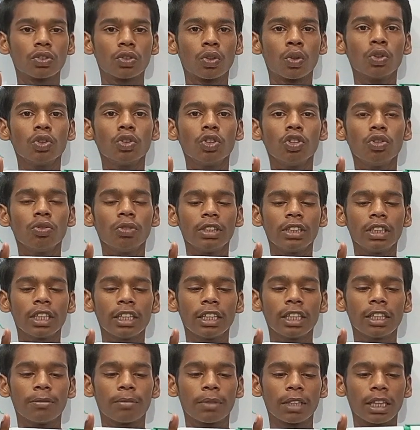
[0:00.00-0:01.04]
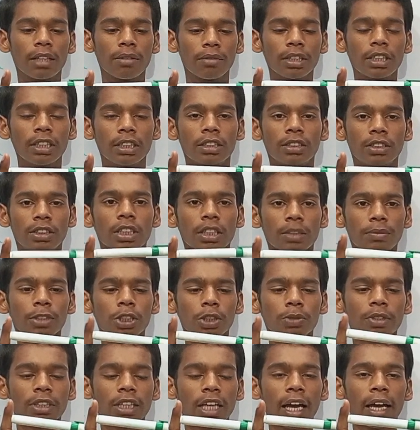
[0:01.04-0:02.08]
थोड़ी जुड़ी हुई है ये मतलब कि ये
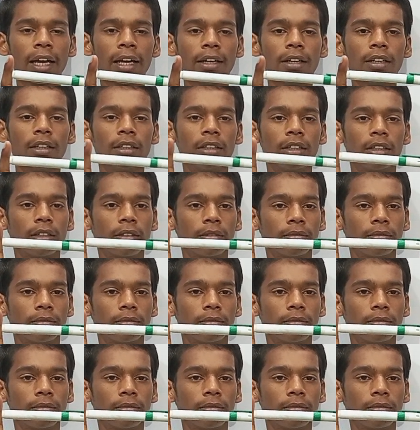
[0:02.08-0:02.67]
बीच में क्या है